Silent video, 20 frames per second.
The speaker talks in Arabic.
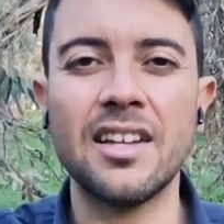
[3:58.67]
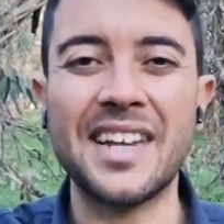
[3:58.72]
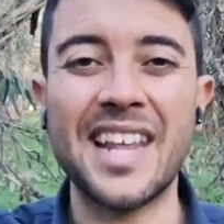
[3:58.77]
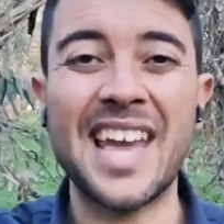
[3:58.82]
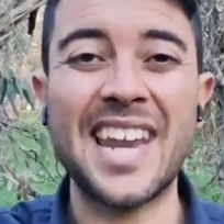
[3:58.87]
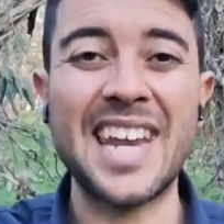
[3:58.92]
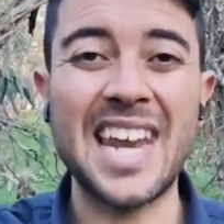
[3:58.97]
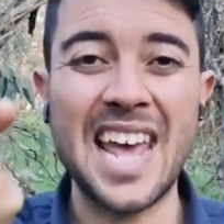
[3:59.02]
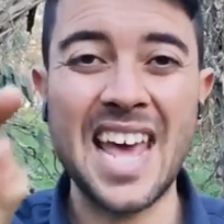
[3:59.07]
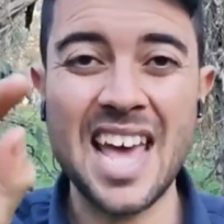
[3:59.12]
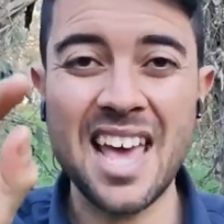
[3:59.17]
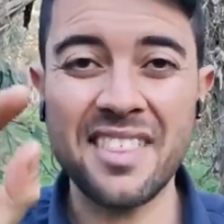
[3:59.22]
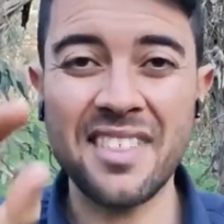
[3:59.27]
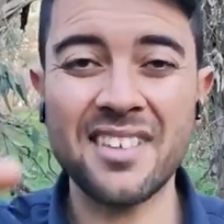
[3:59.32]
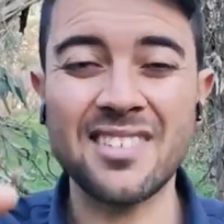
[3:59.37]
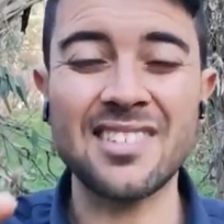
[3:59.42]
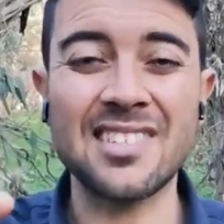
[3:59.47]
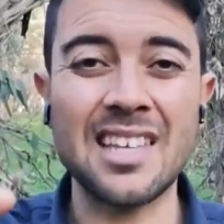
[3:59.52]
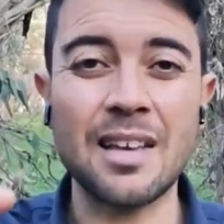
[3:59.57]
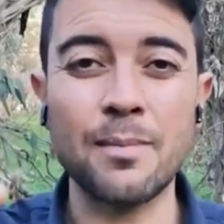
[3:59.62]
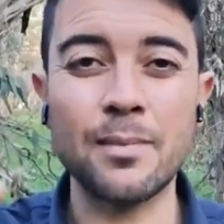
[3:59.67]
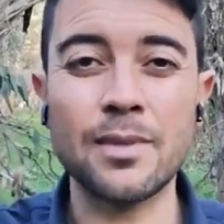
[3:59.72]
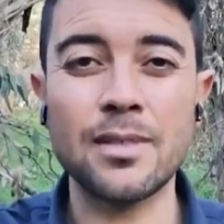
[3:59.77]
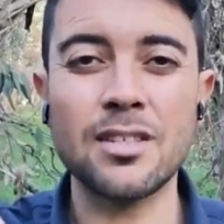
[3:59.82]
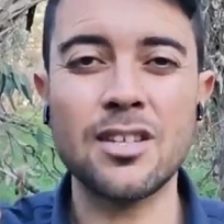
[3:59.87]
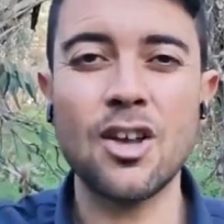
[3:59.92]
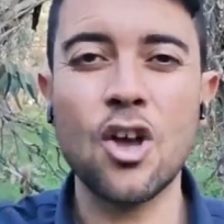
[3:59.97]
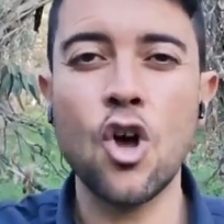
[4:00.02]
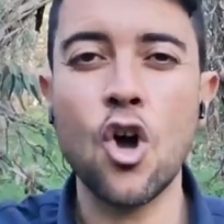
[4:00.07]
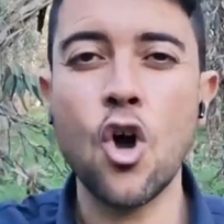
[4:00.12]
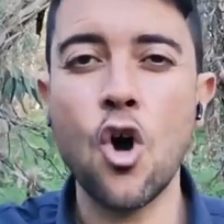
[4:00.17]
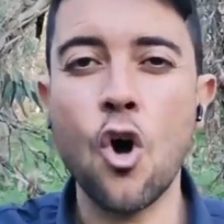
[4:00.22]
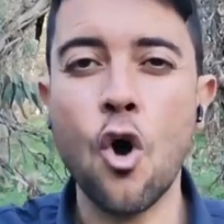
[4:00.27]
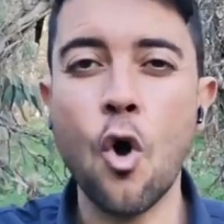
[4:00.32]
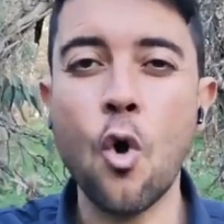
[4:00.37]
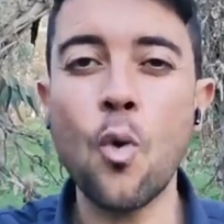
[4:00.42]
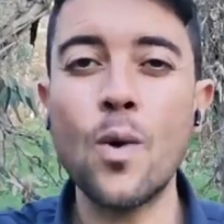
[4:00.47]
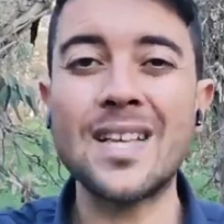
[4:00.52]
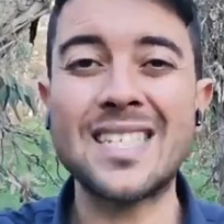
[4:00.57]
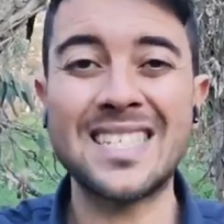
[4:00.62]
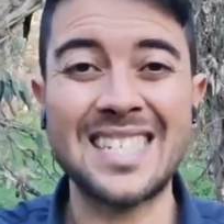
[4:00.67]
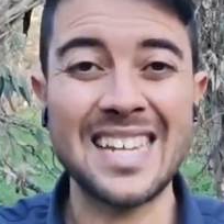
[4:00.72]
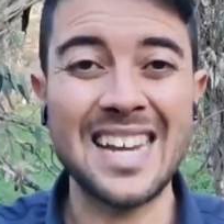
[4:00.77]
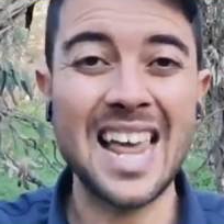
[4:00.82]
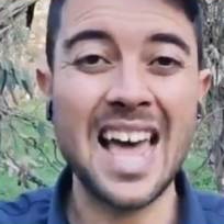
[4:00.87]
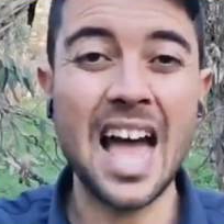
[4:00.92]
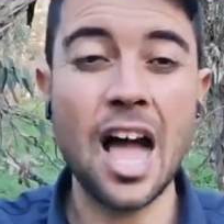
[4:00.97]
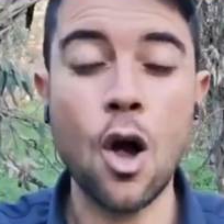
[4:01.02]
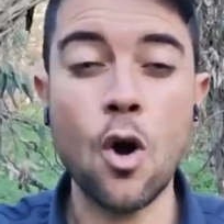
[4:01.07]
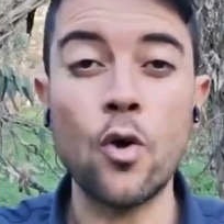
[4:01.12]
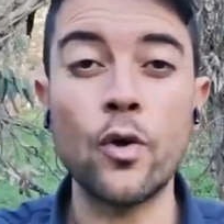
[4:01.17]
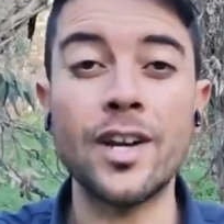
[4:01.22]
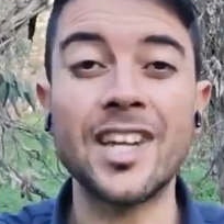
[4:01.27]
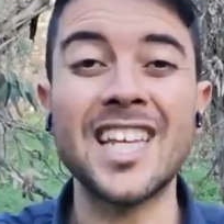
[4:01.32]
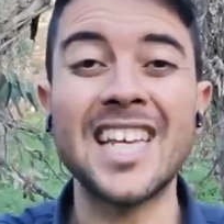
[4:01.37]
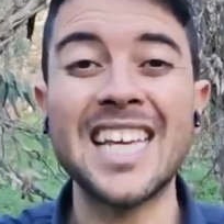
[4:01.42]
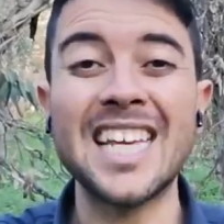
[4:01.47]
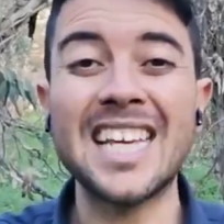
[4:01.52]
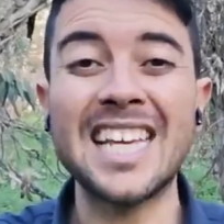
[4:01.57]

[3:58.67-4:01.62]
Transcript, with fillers: لأن هذا الصمت هو سلاح